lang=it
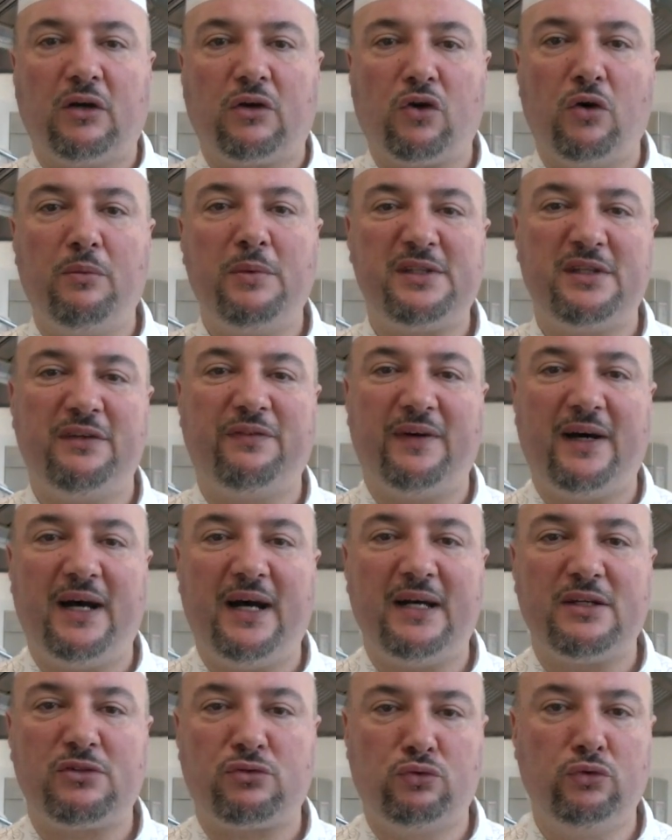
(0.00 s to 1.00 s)
come si
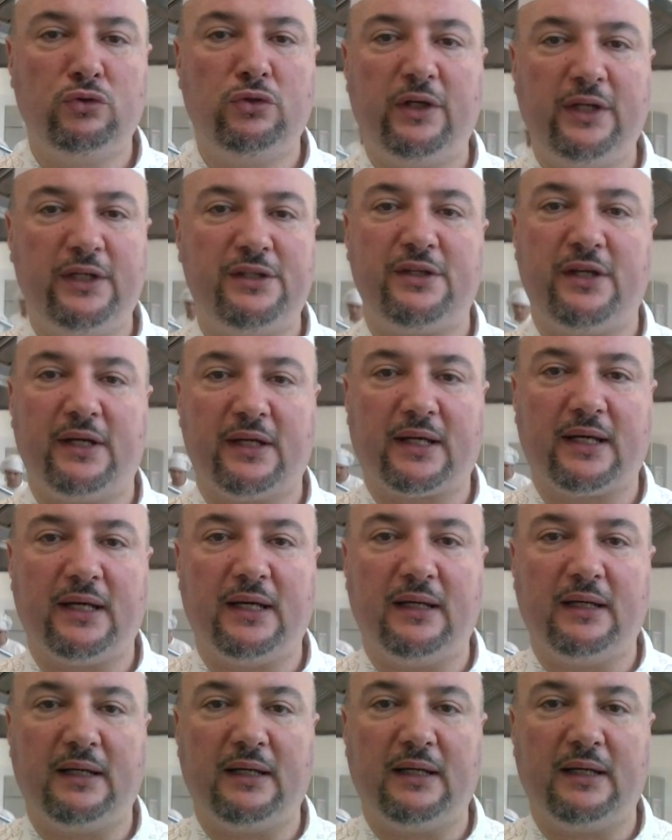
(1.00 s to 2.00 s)
fa studio e
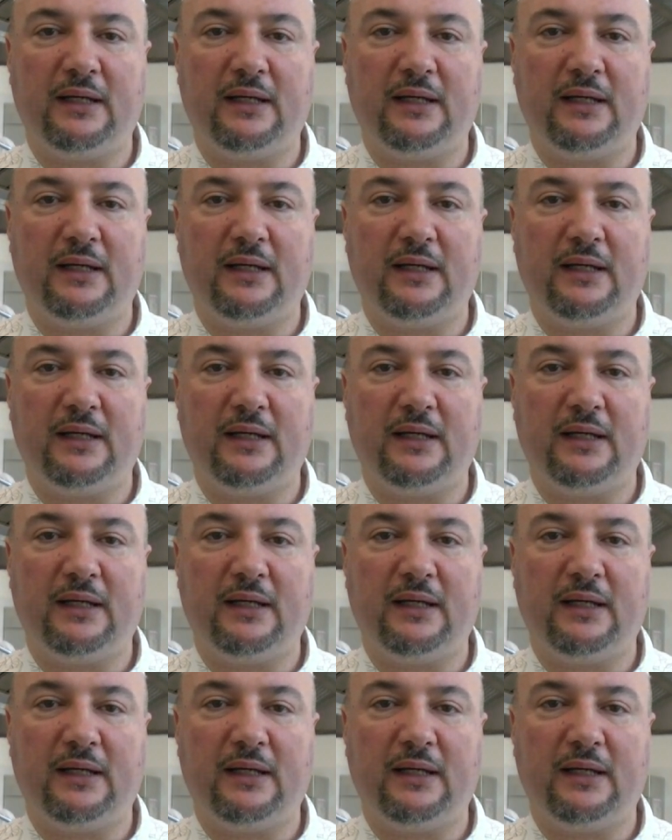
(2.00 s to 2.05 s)
ricerca.